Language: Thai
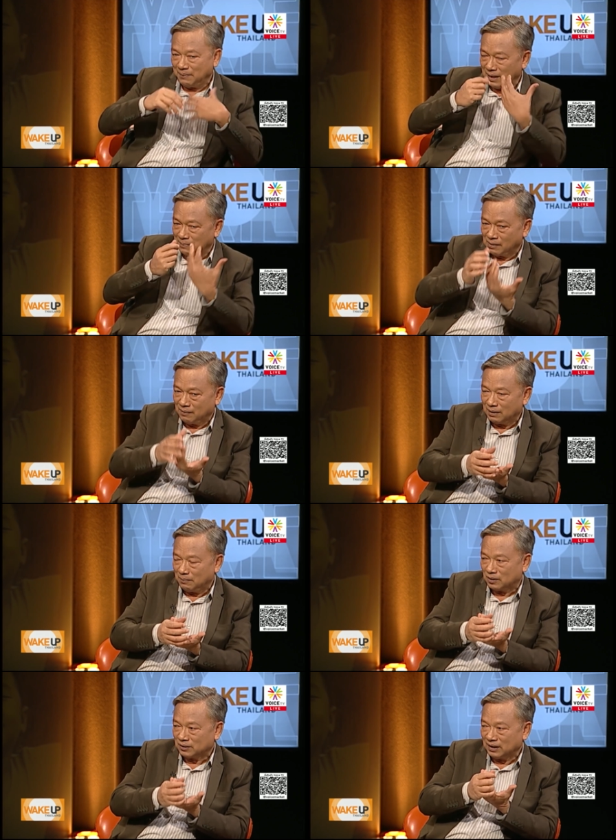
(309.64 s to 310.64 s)
ไม่ได้หมายความว่าเรา
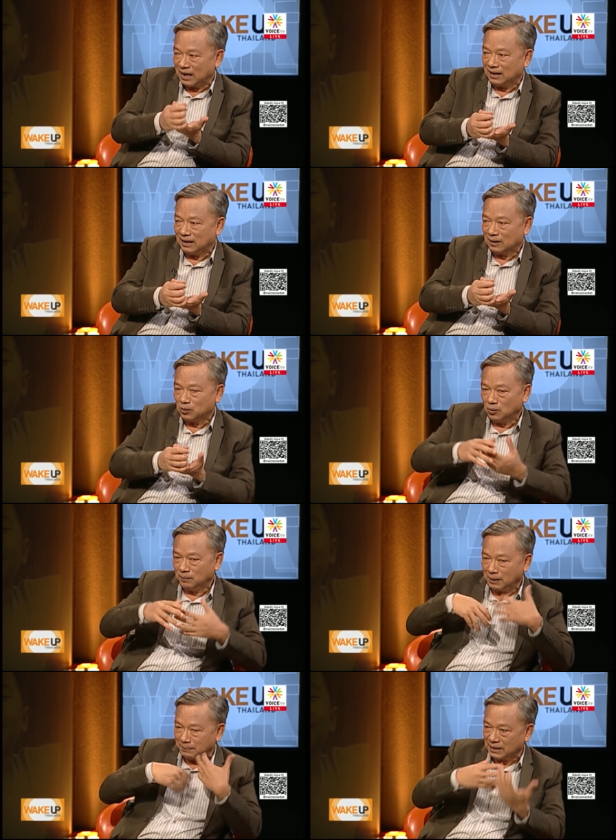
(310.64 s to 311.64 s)
บอกต้องการไทยรัฐคุม
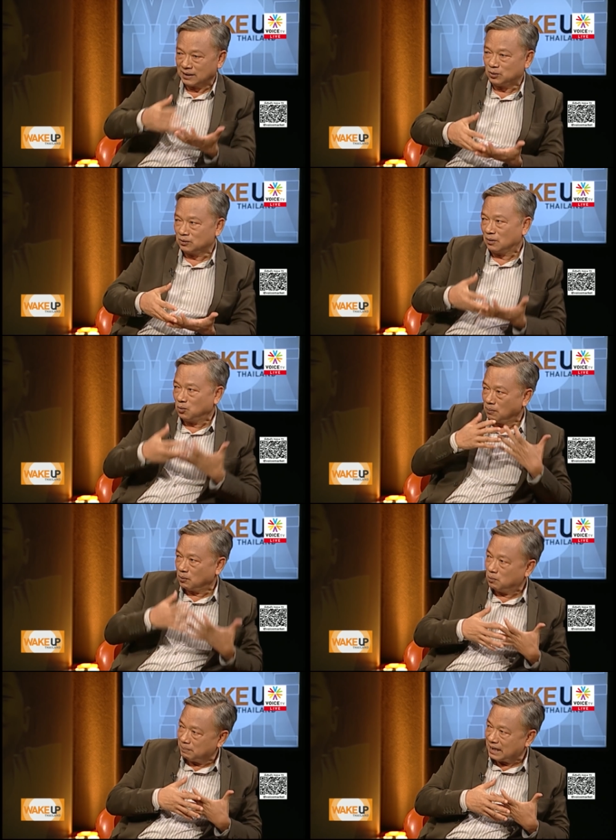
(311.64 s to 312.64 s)
แต่ประชาชนก็ควบ
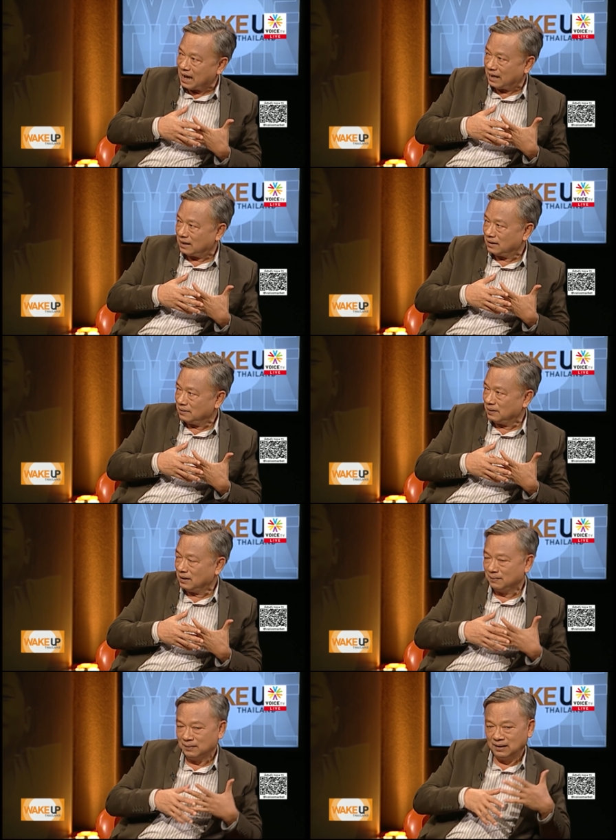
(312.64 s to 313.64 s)
คุมไม่ได้ครับค
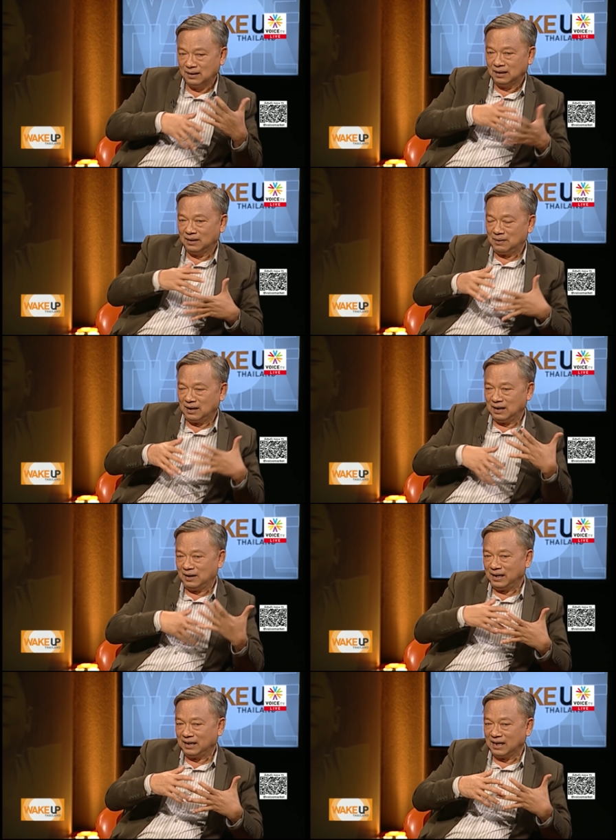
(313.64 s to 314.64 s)
รับเข้าใจแล้วแล้
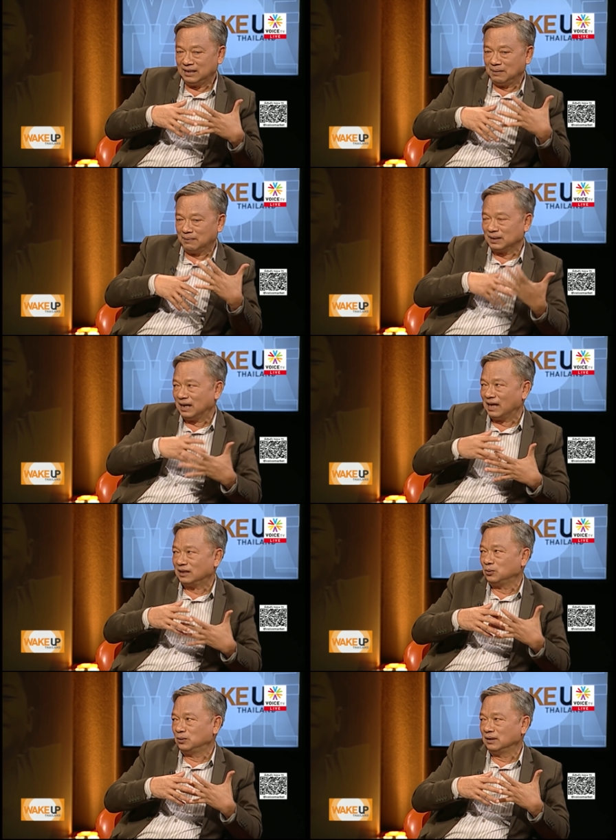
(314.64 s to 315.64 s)
วไอ้การที่แบบตลาด
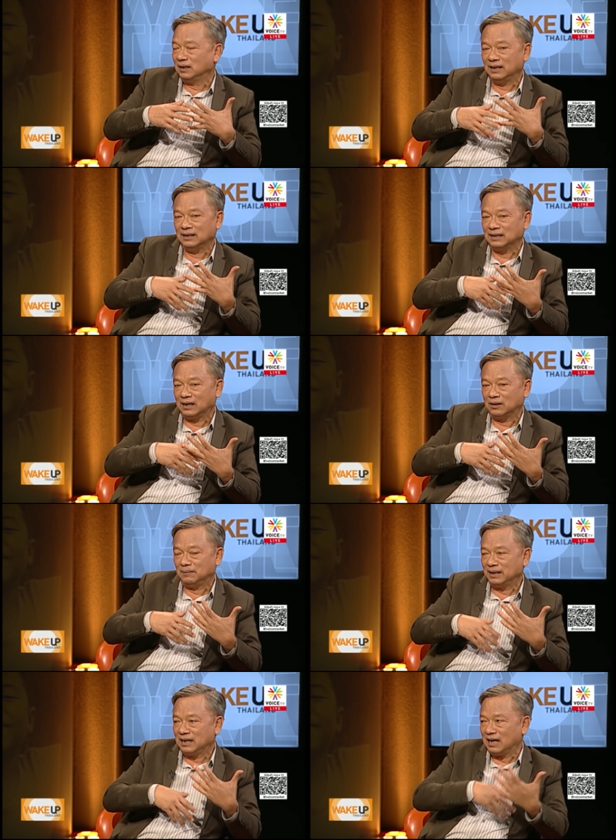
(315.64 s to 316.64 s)
ทุนหรืออะไรต่างๆของอ
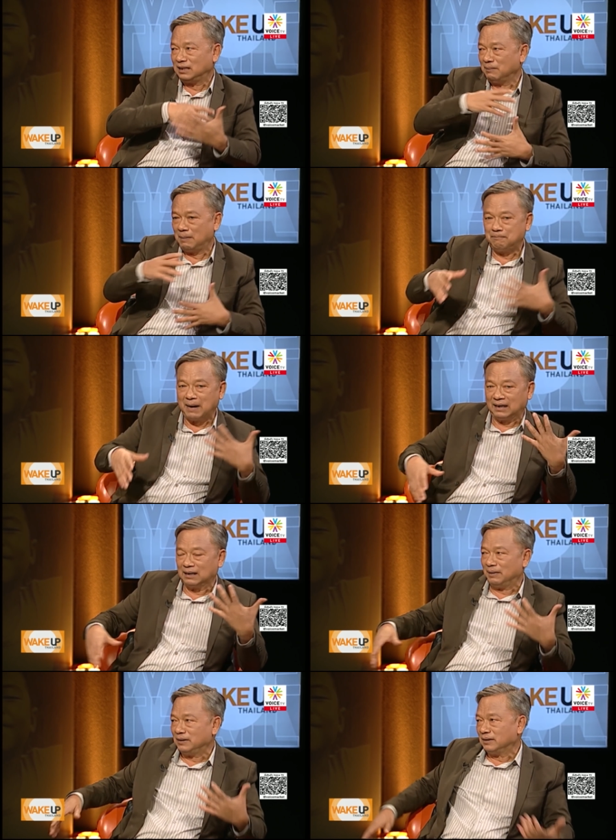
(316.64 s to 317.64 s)
เมริกาที่มันปั่น
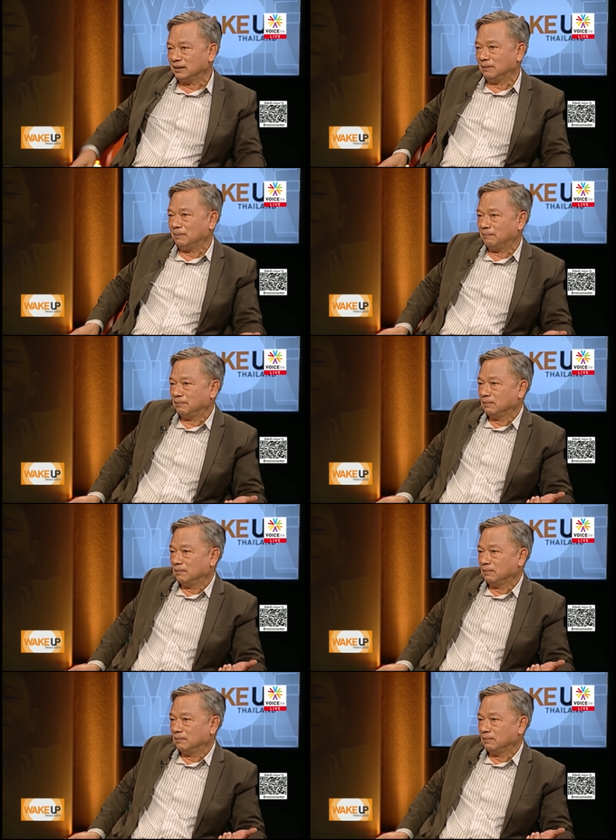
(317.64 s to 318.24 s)
กันไปจนกระทั่งแบบ